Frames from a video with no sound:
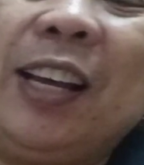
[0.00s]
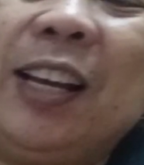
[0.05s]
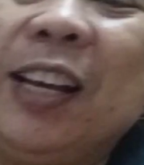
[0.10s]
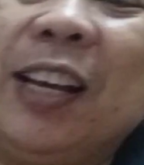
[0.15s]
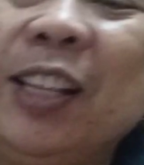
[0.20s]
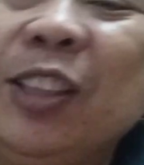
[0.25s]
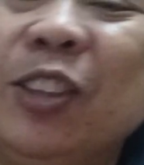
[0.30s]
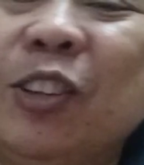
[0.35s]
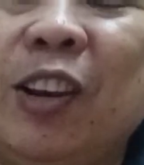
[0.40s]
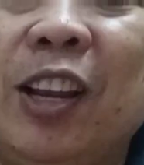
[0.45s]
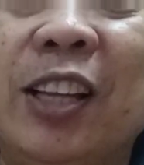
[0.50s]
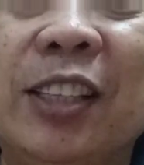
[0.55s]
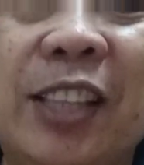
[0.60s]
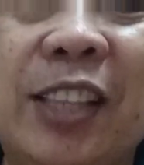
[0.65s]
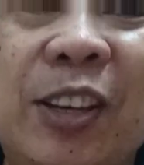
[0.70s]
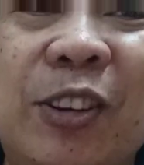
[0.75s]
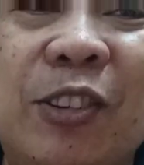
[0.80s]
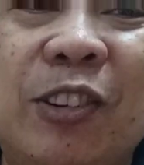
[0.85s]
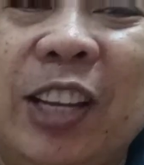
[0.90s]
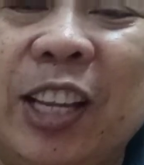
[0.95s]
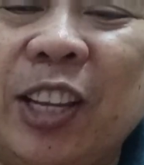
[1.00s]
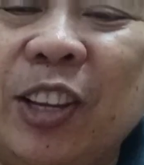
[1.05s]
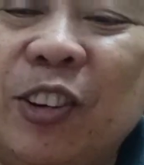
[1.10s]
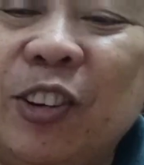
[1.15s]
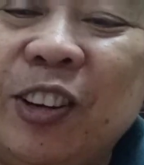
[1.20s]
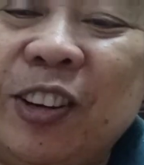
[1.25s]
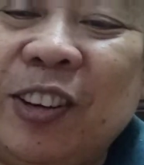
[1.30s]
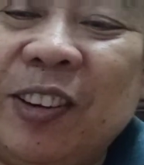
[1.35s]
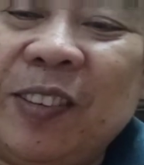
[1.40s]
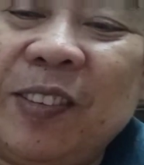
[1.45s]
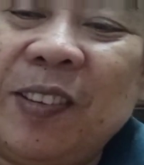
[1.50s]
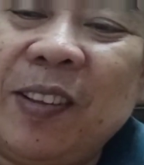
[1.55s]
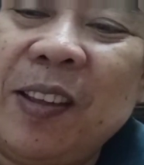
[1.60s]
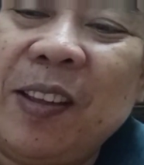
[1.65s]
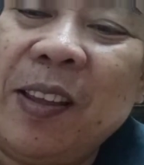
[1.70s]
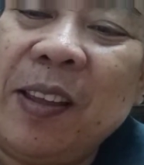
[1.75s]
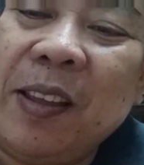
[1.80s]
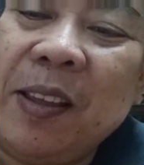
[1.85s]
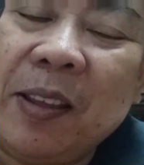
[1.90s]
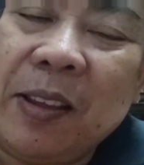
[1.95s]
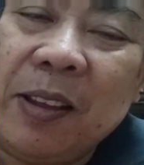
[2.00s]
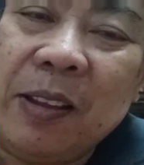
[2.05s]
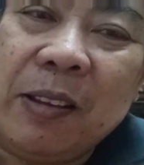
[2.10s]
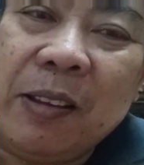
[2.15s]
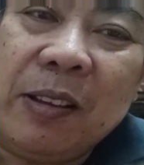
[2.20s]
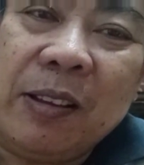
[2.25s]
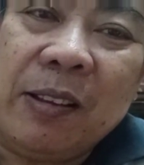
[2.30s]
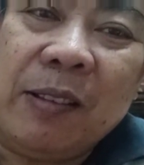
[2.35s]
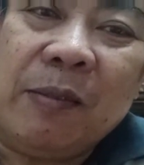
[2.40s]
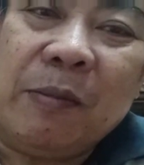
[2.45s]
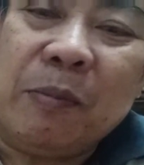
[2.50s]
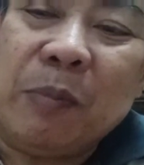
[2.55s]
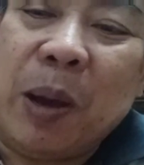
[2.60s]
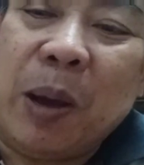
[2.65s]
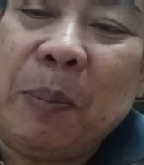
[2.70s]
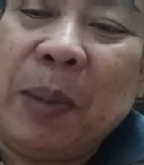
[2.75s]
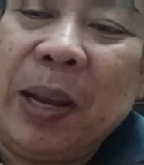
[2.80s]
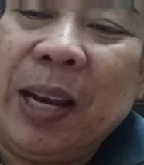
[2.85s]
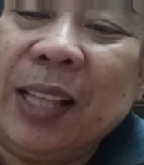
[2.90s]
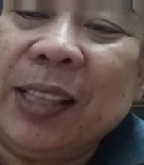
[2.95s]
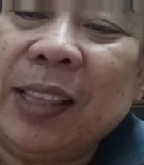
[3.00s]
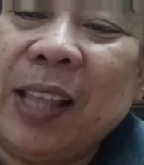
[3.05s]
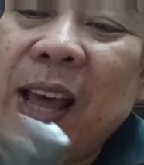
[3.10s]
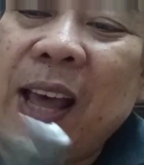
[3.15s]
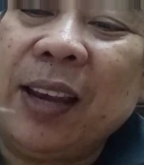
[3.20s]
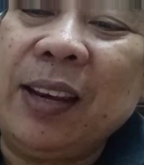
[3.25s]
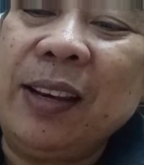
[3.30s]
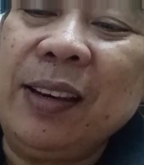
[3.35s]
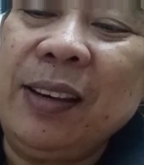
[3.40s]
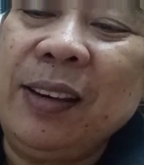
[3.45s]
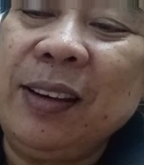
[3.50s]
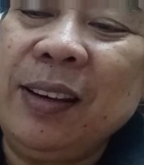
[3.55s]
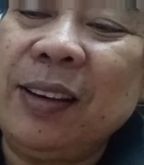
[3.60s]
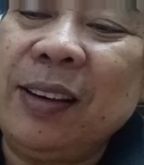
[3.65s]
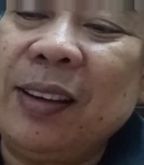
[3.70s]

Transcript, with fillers: Ganito lang din uli yon Babalatan,